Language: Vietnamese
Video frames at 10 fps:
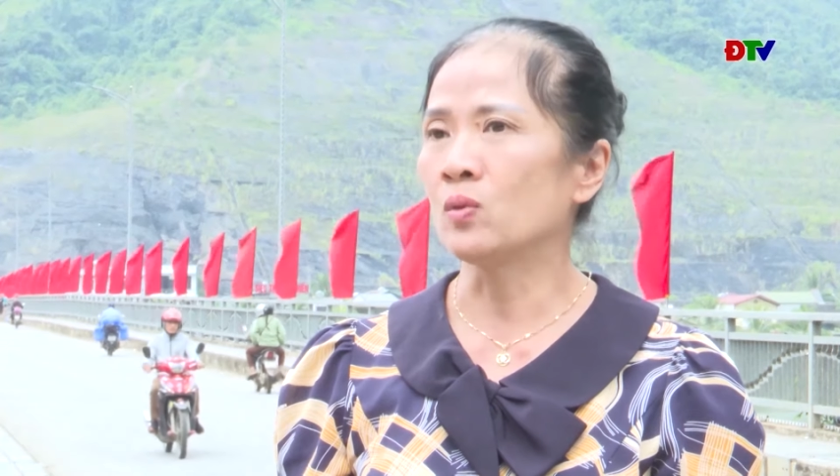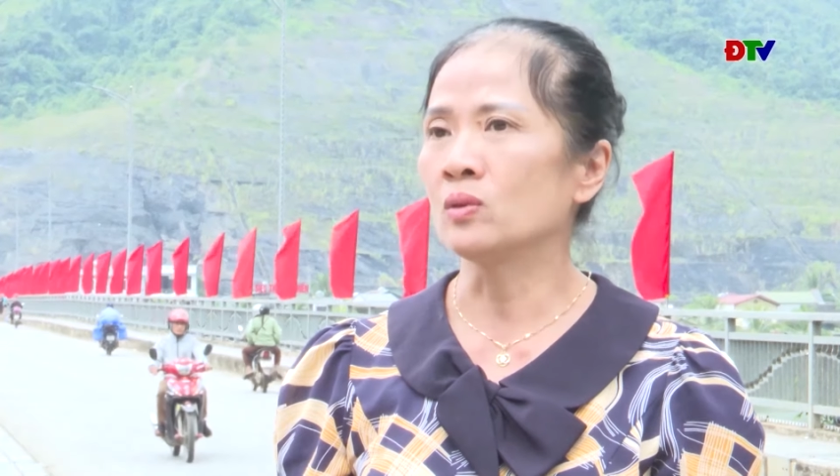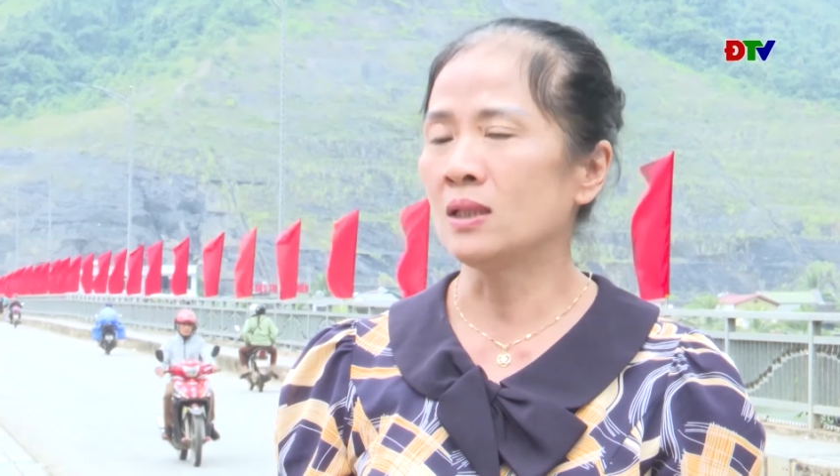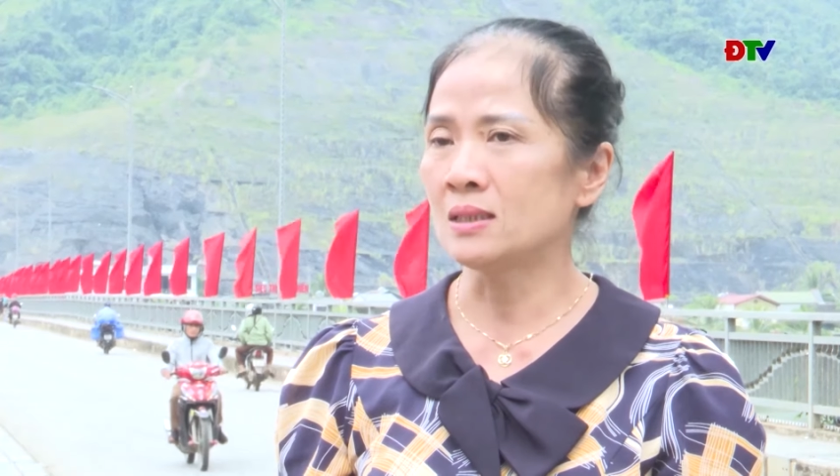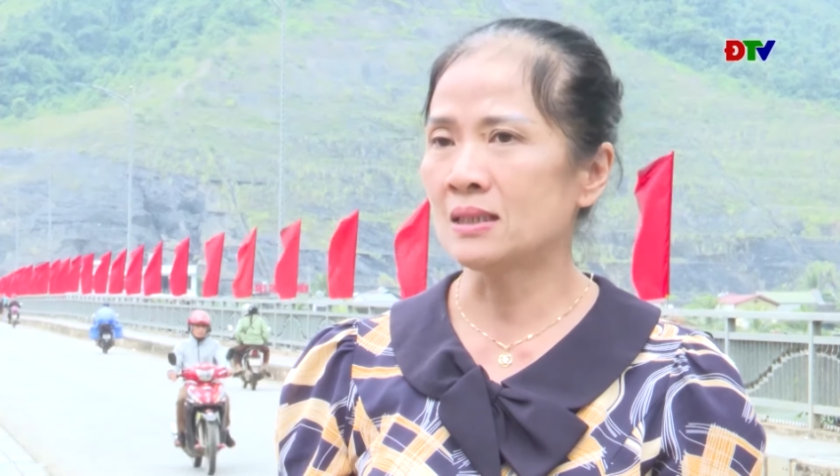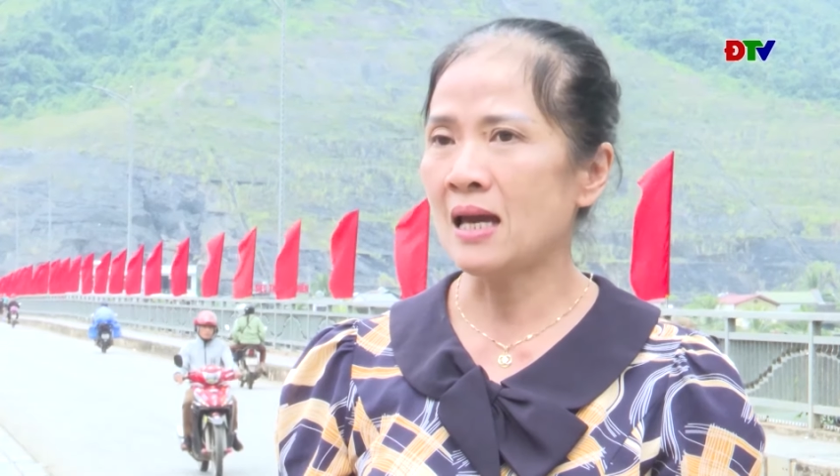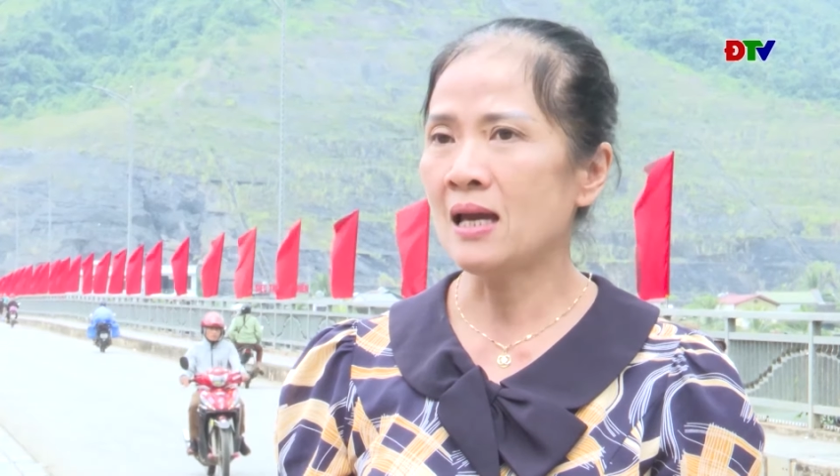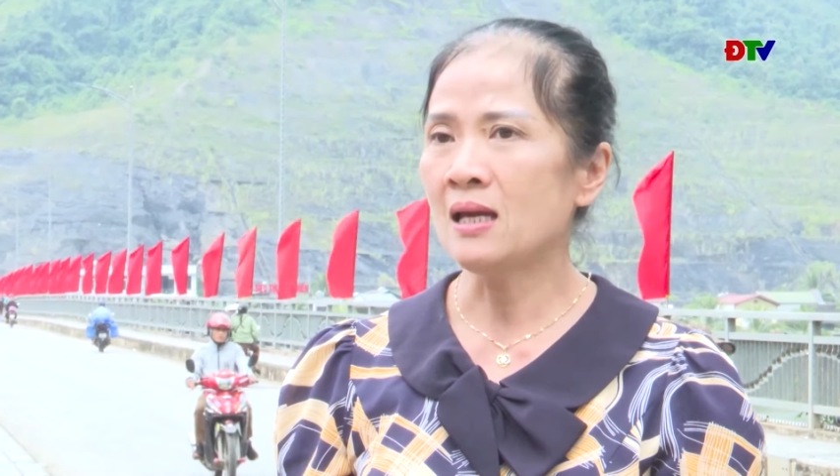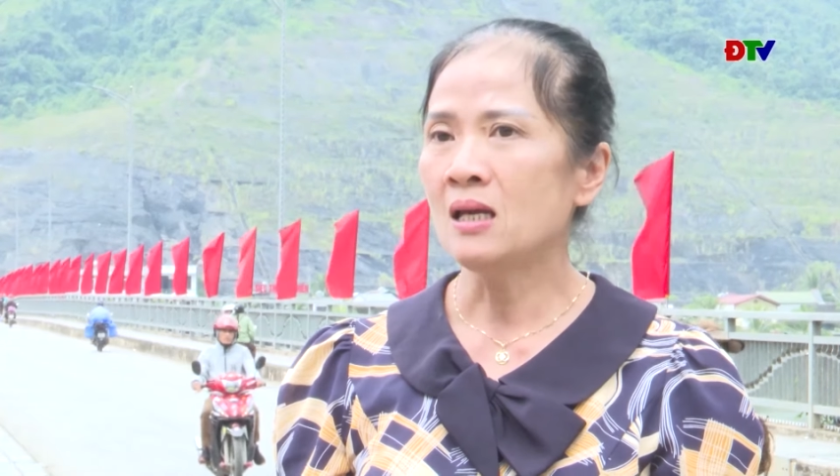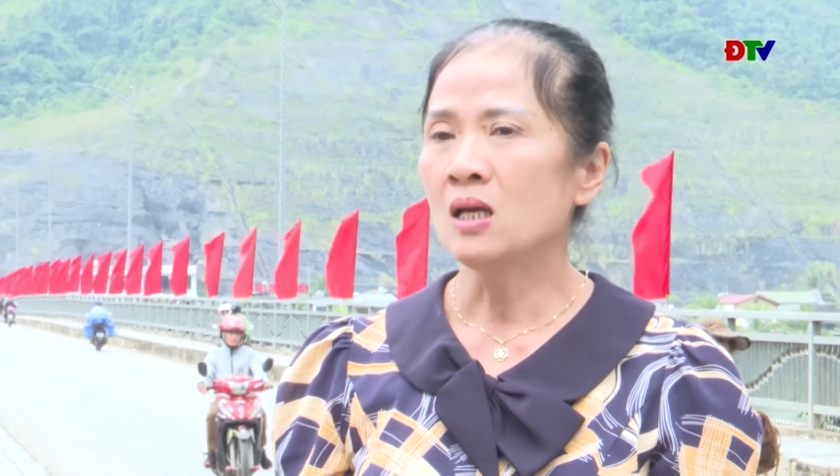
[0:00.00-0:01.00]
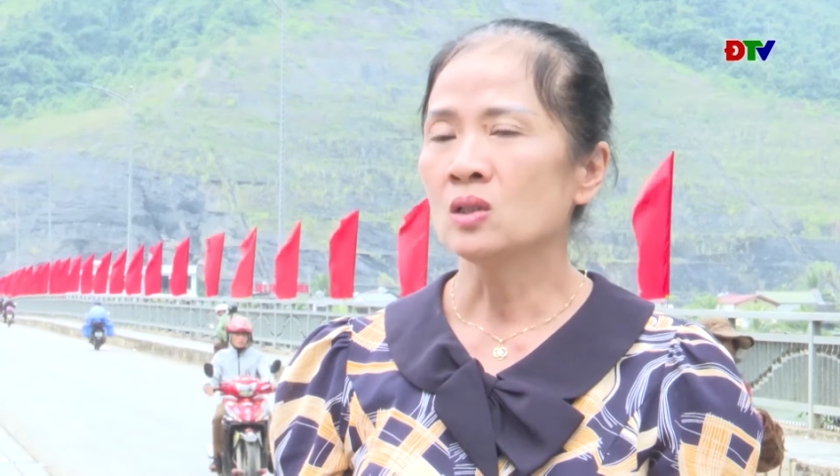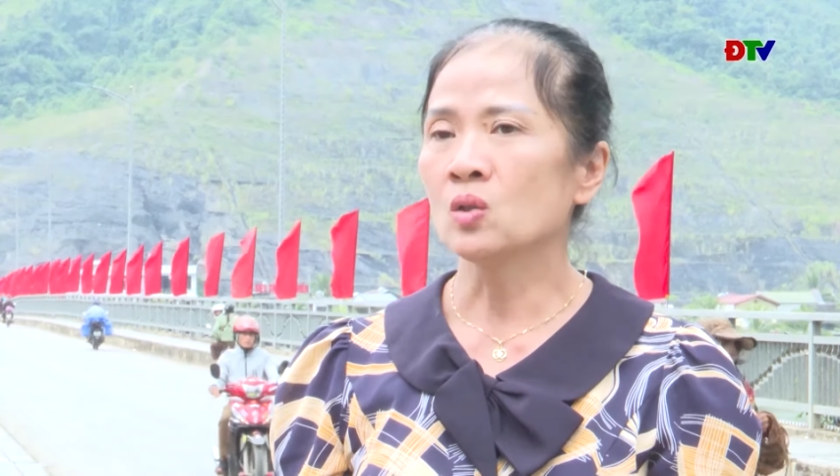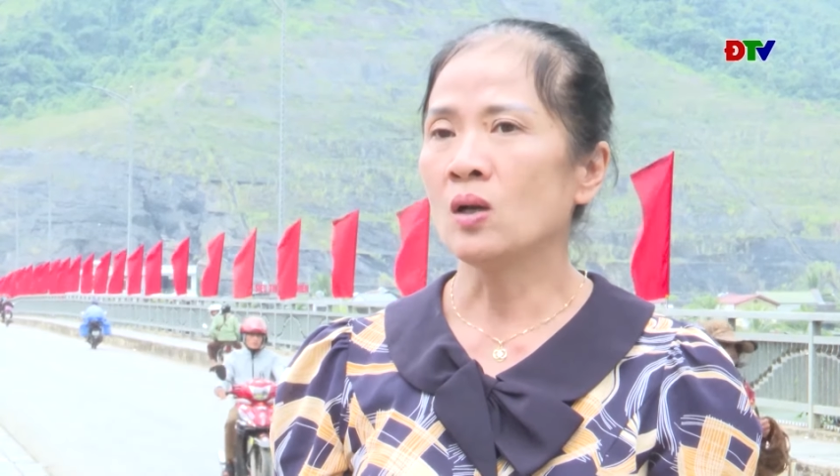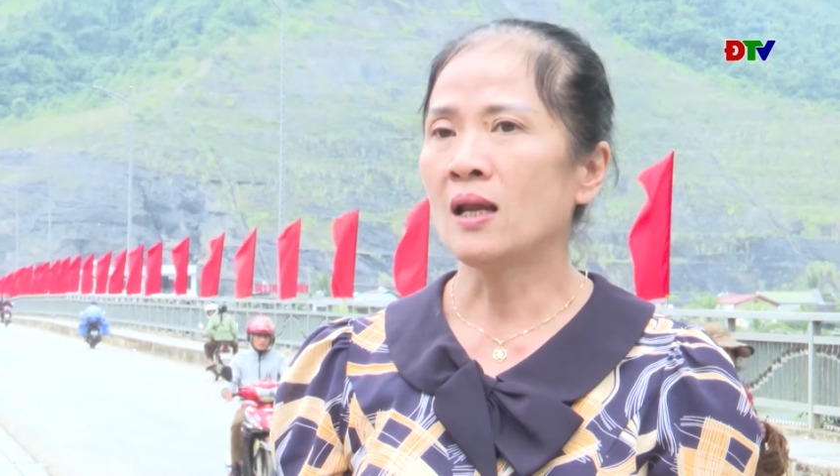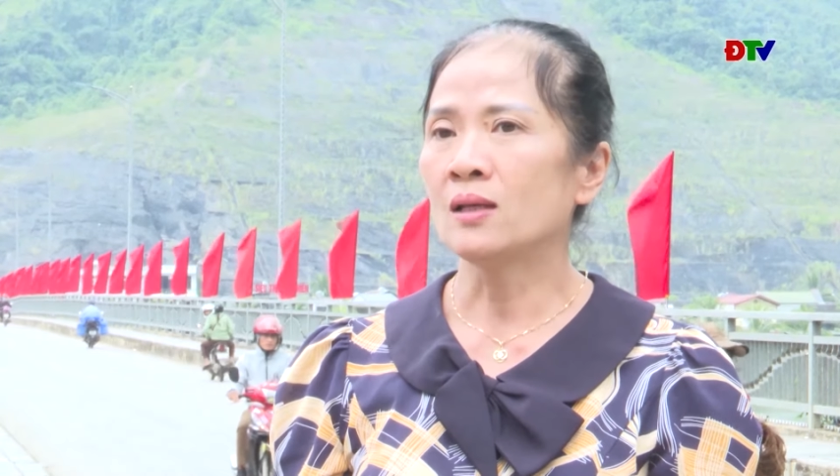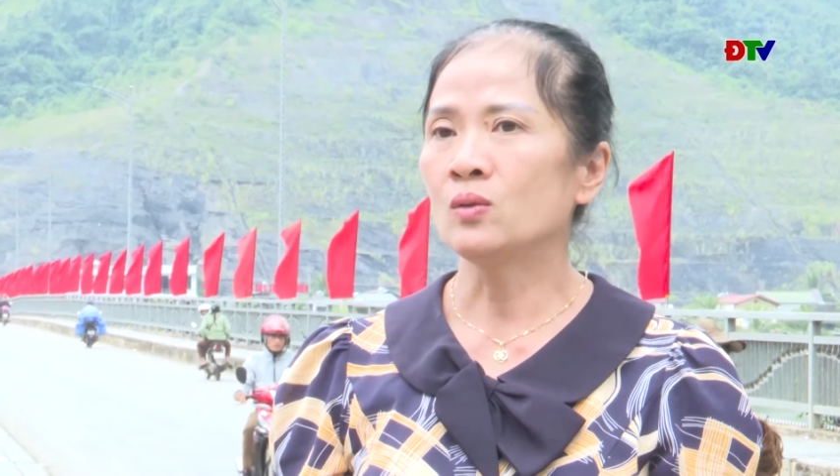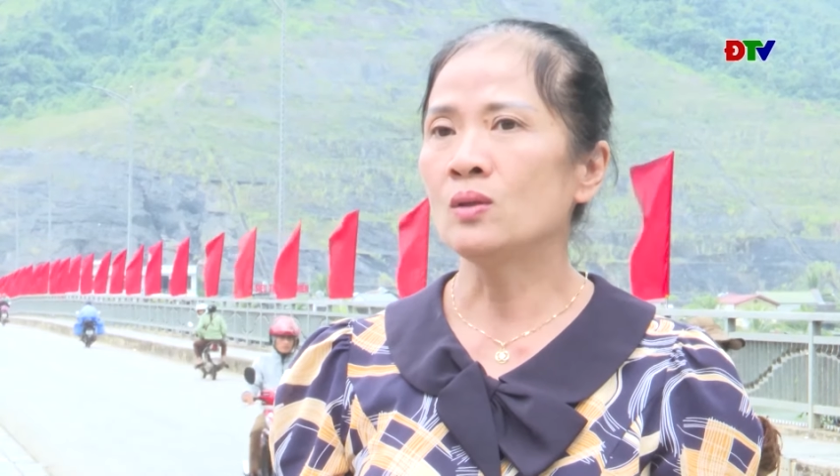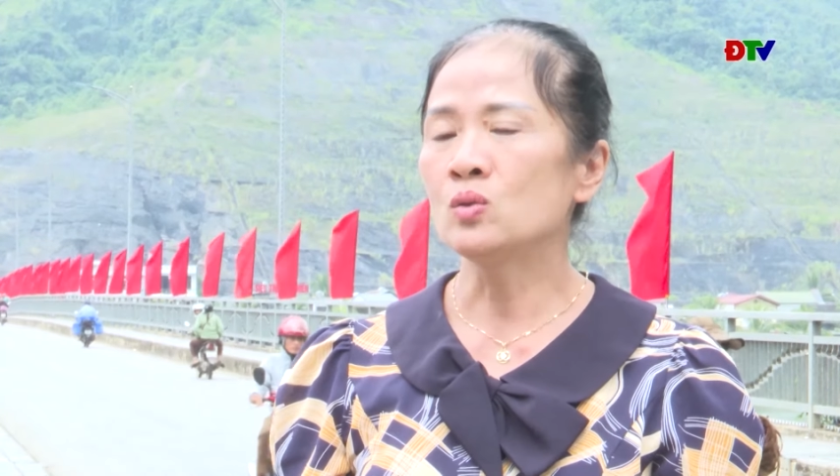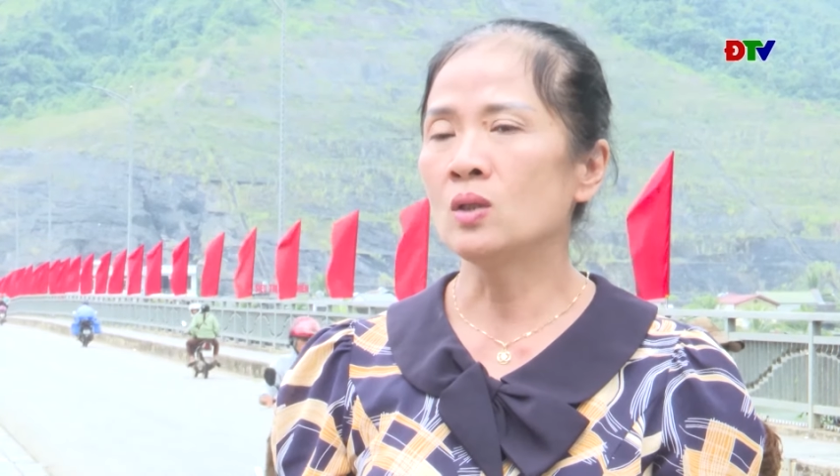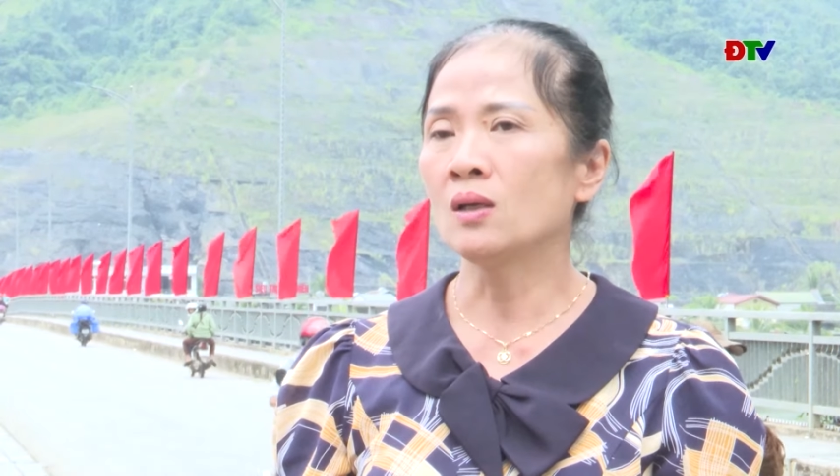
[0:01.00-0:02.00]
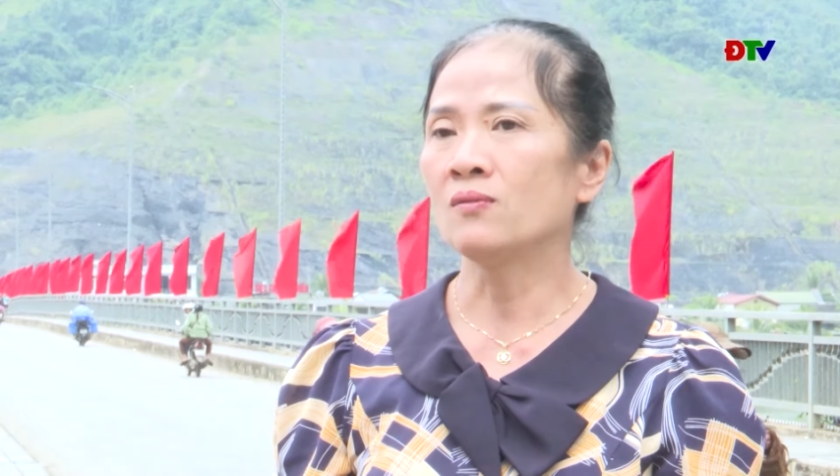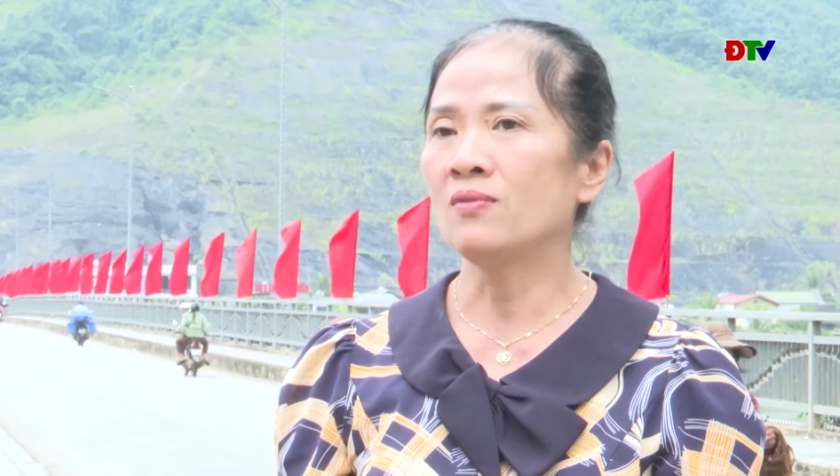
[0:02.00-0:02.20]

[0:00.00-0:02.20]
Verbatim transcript: của thị xã rồi là tuyên truyền